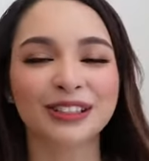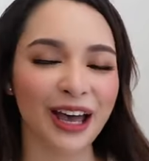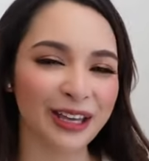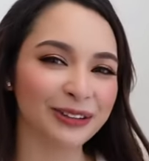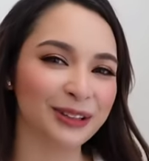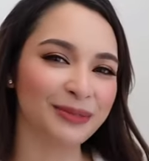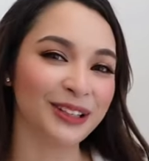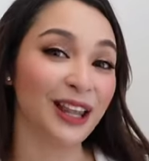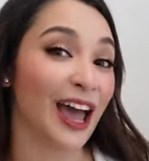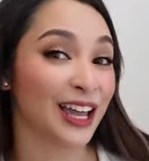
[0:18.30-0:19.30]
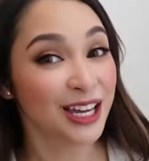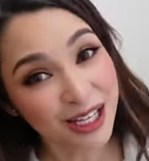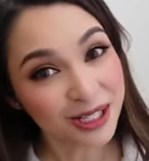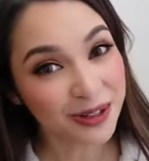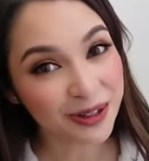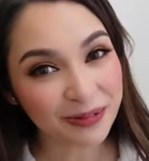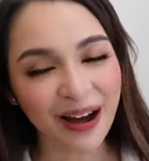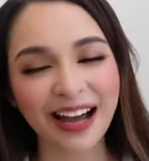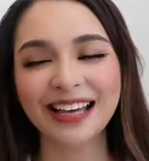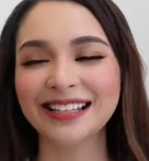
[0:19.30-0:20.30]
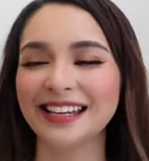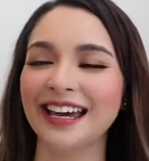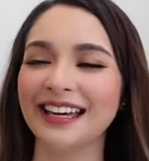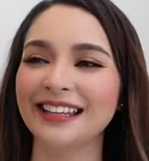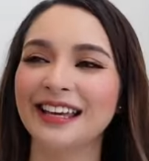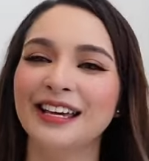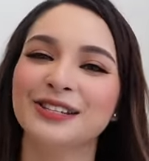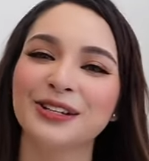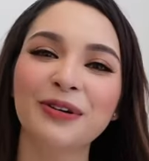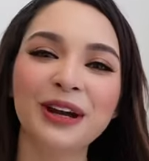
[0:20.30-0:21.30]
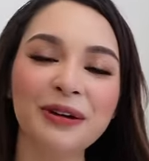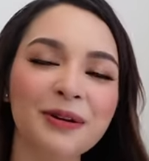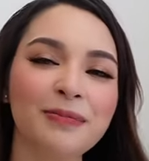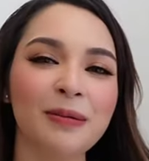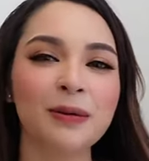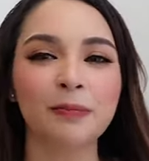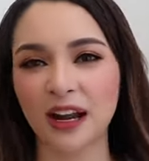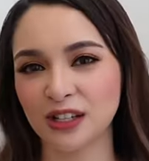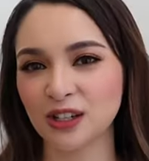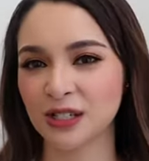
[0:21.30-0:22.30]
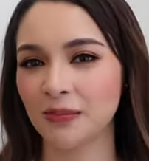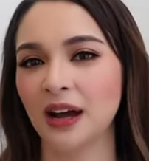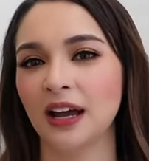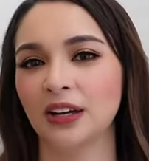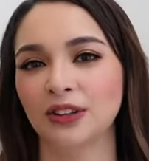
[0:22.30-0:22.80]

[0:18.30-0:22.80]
Sayang naman lahi nyo, mga ganyan. So, huwag kayo magpapapressure sa mga